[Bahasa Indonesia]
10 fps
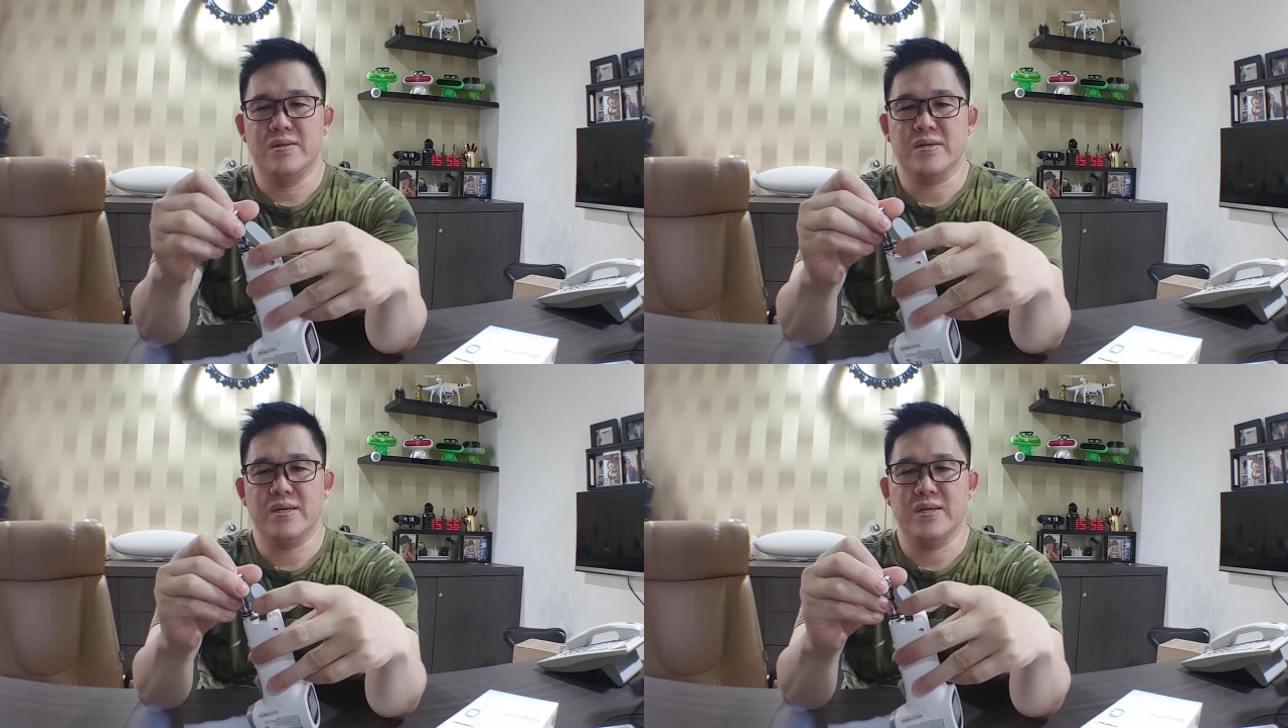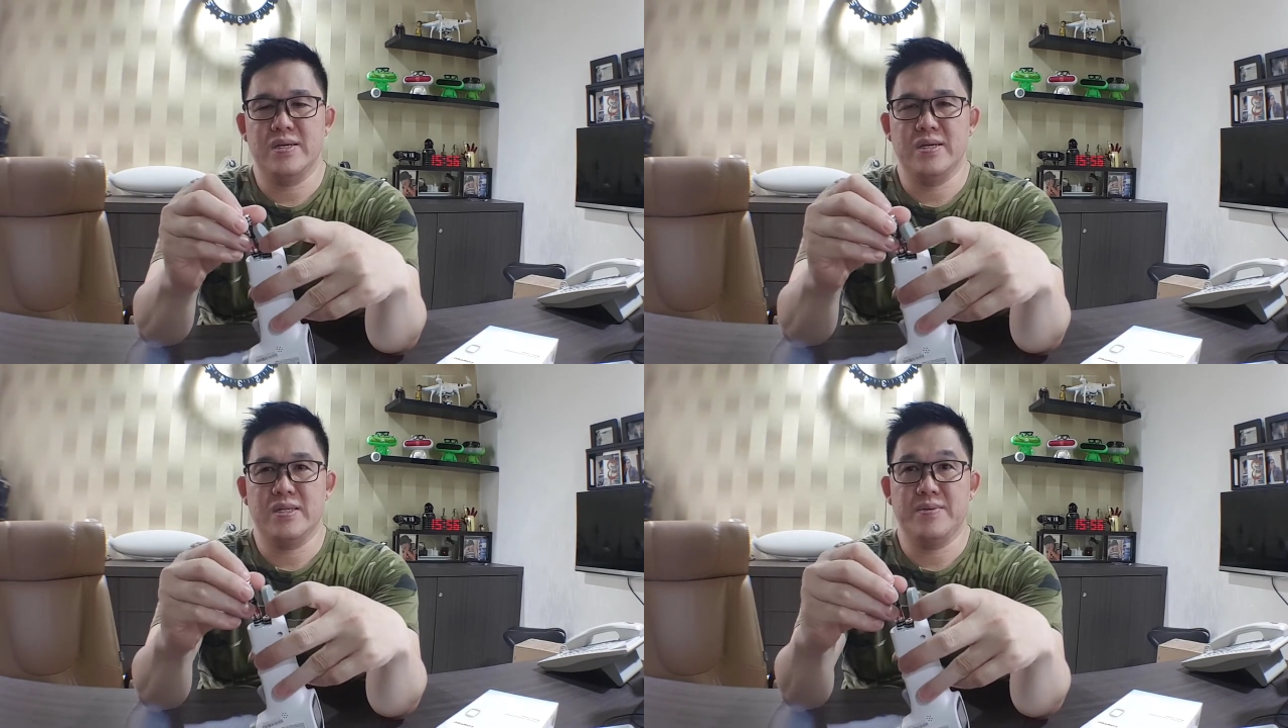
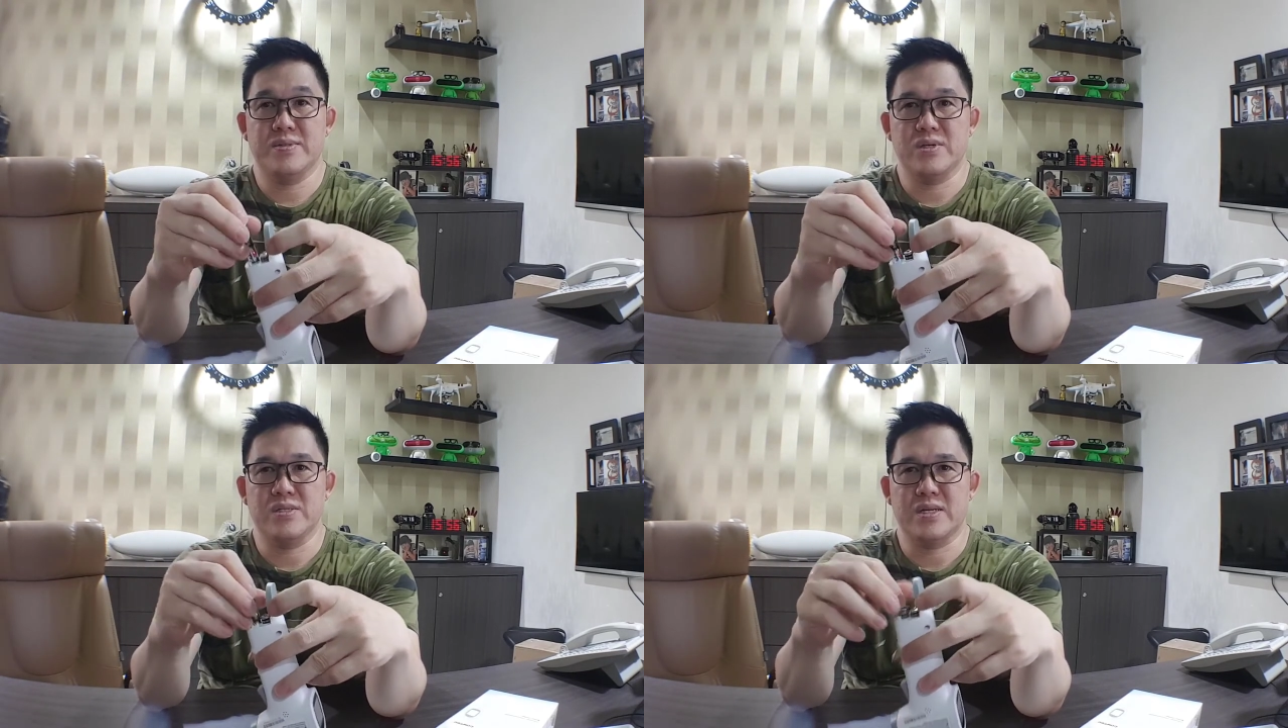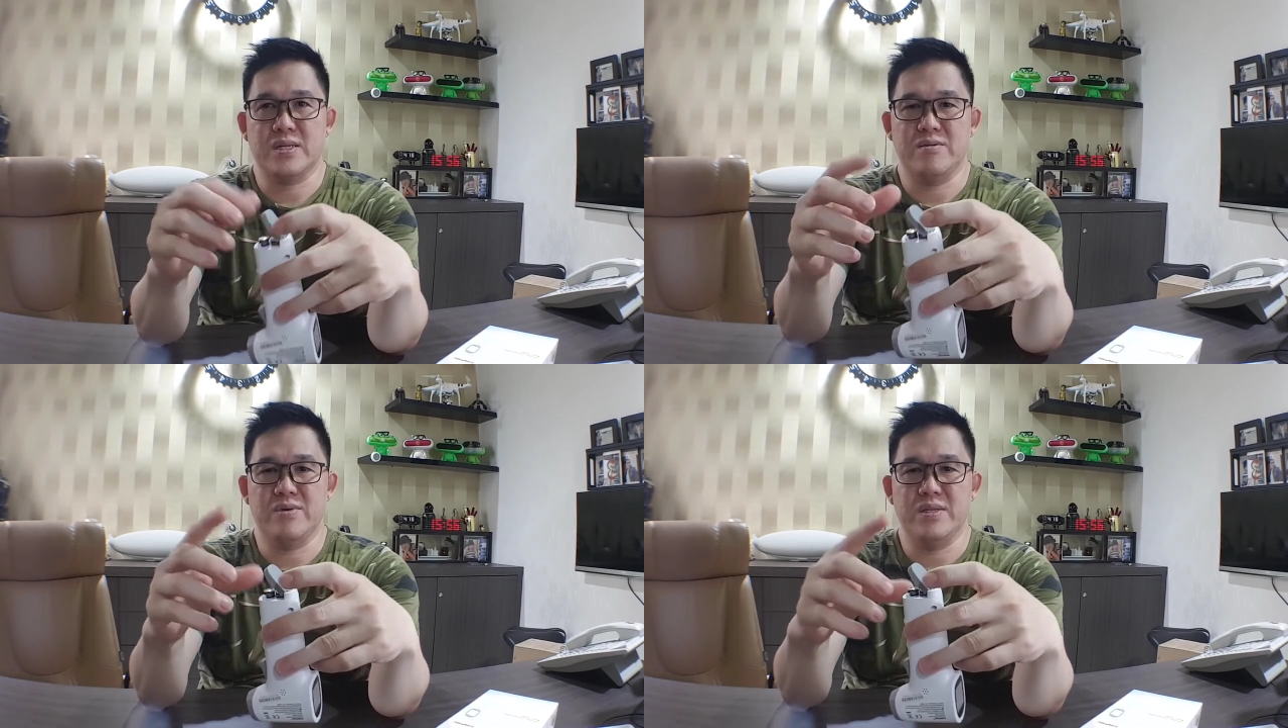Oke, kita masukin
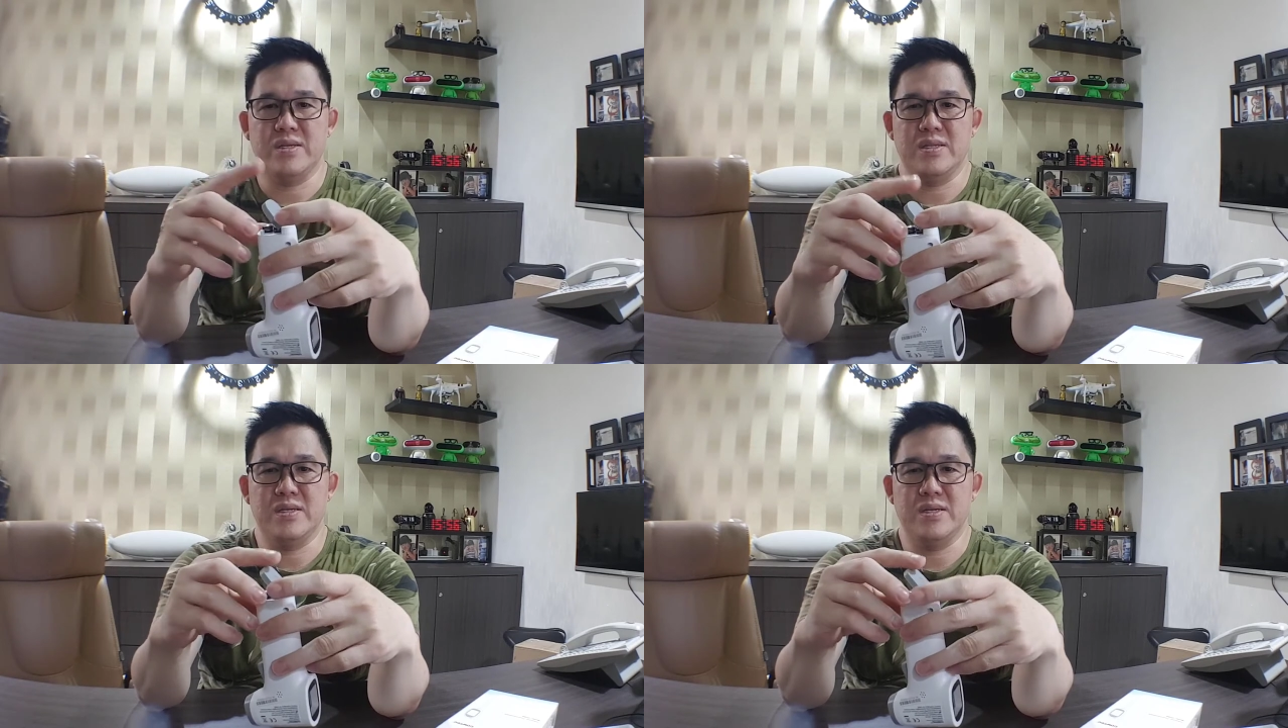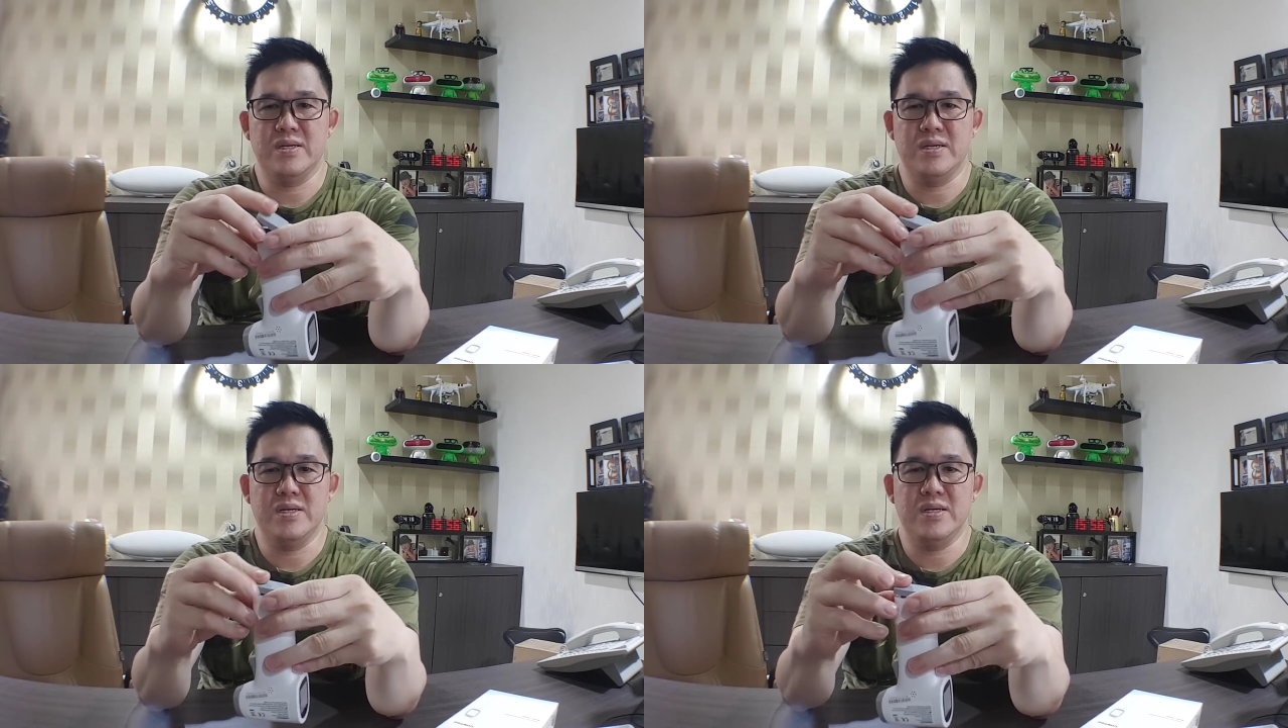thermolet ininya,
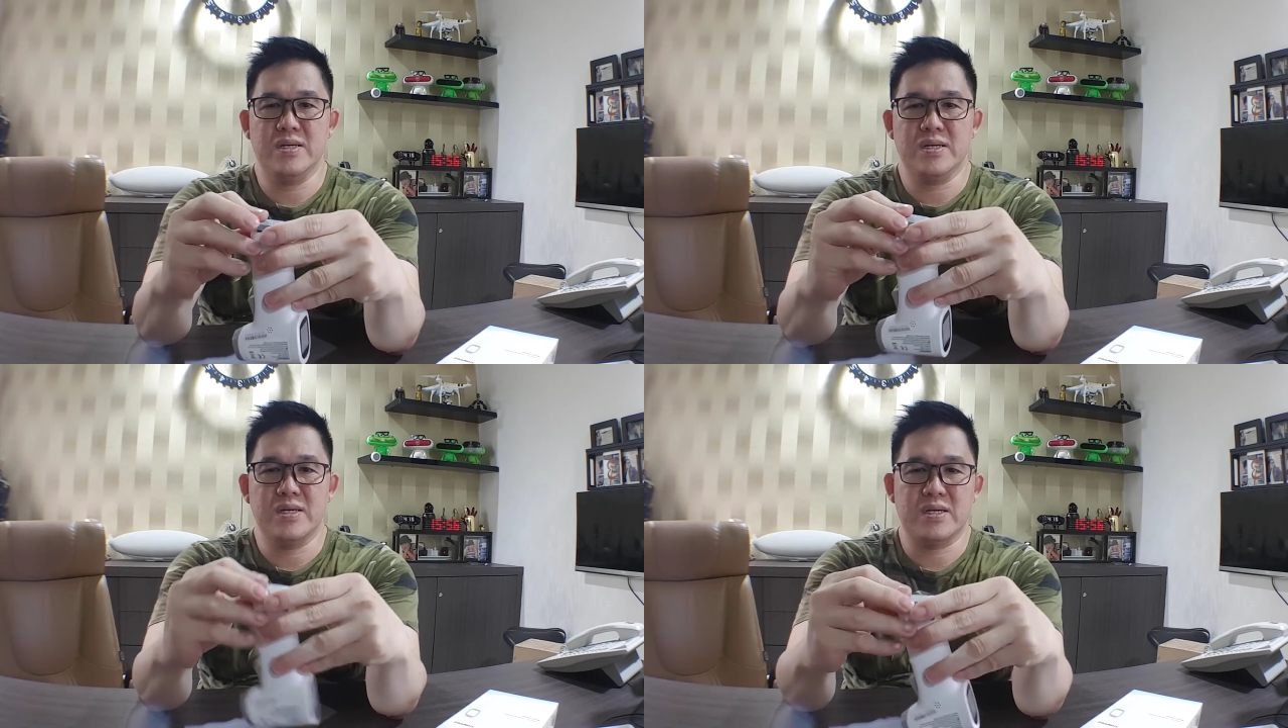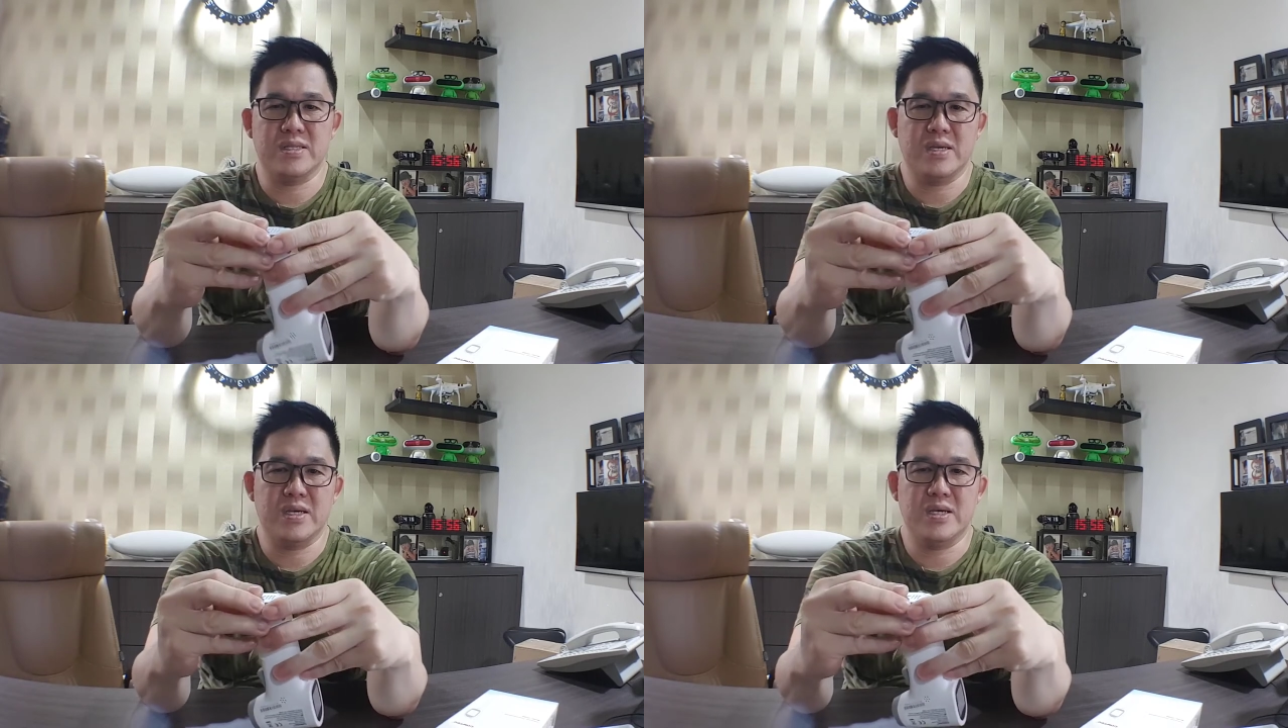kita akan
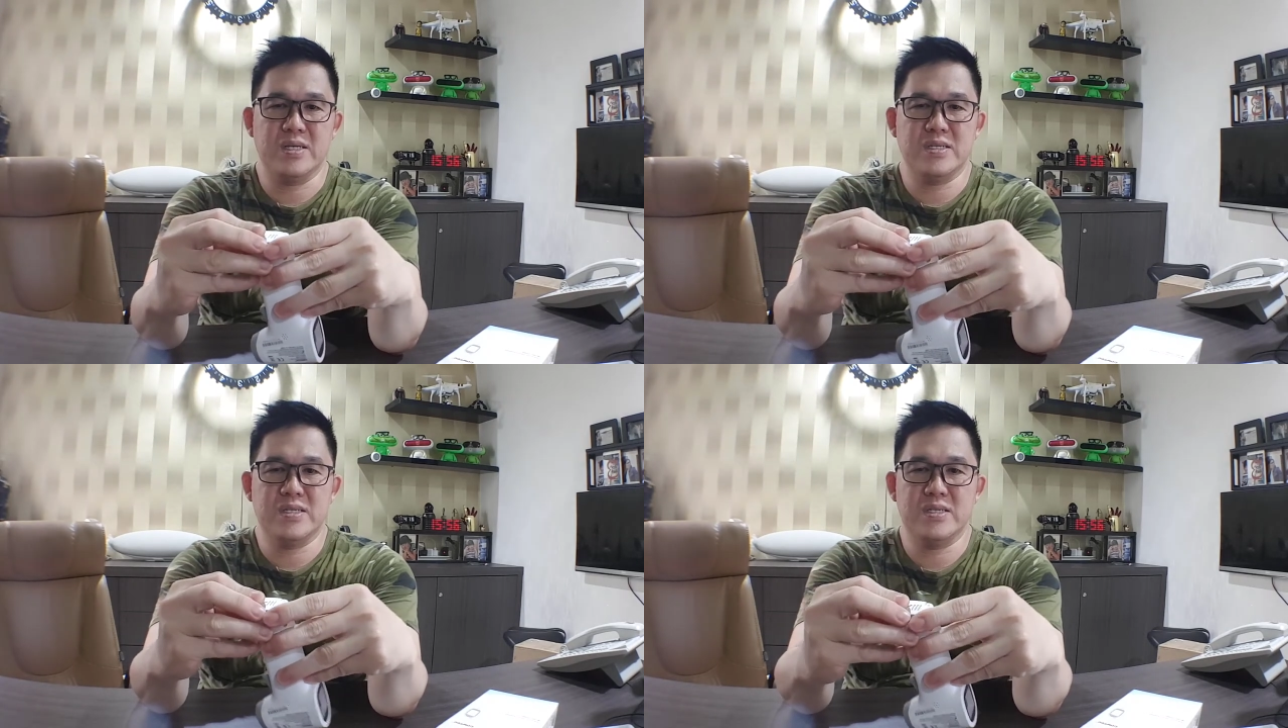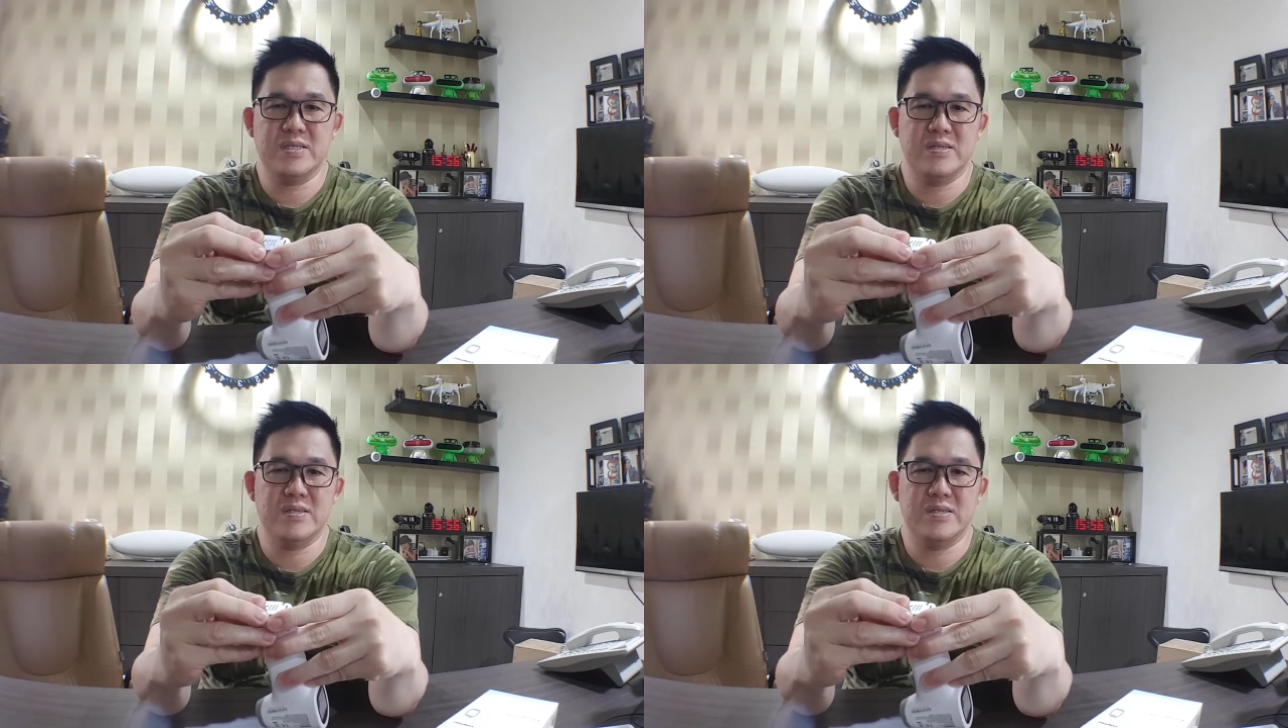tes.